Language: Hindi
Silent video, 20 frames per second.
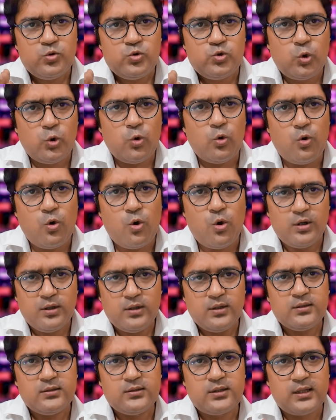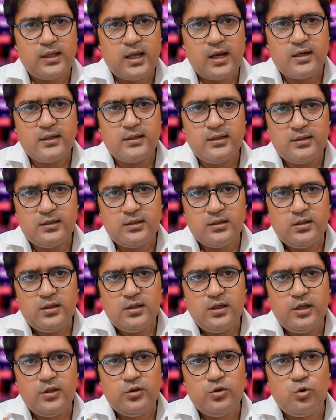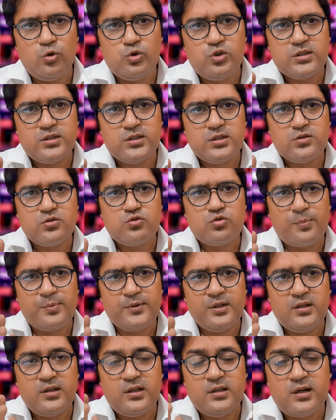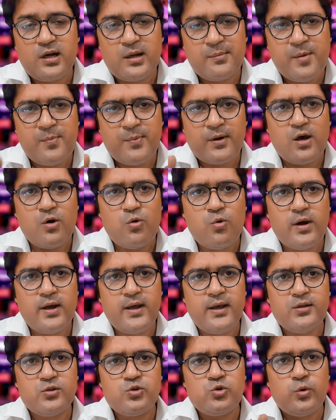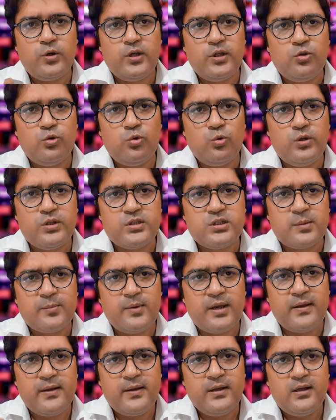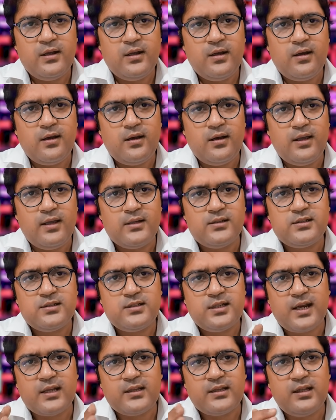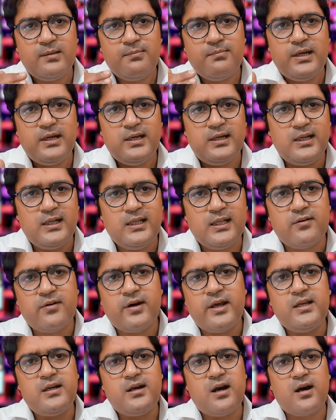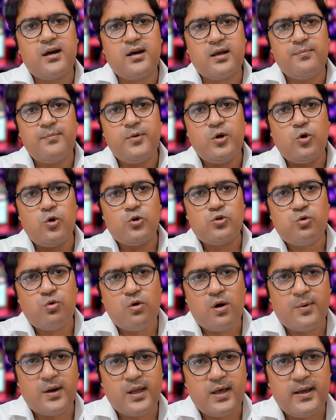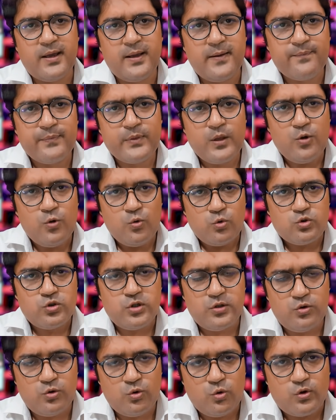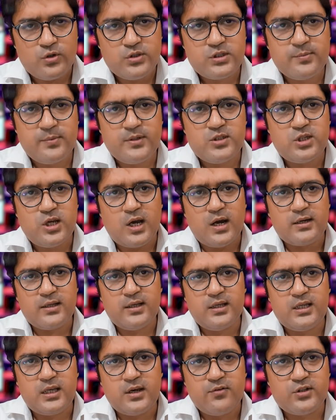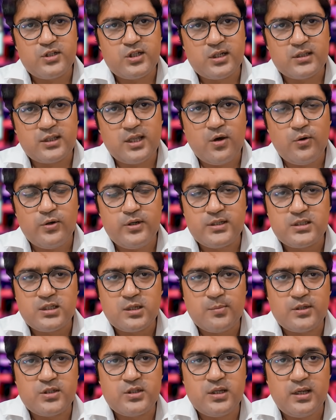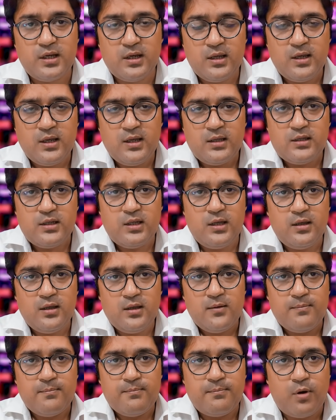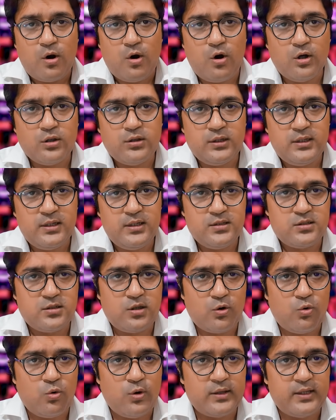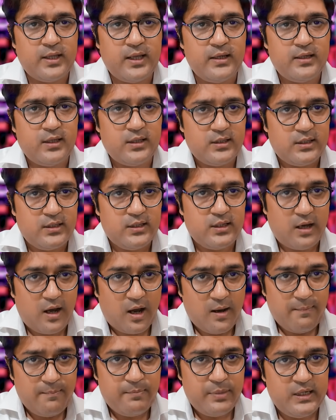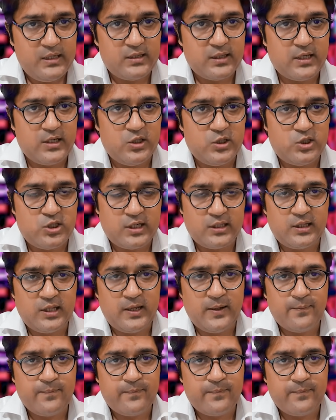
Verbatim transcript: जो लोग तथाकथित हिंदू जिस स्वप्न निद्रा में पड़ा हुआ है जो हिंदू इस समय एक जिसे कहते हैं ना मीठी दवाई खाकर बेहोश हुआ पड़ा है उस हिंदू को इस समय जागने की आवश्यकता है और ये समझने की बहुत ही ज़रूरत है कि यदि अब भी नहीं चेते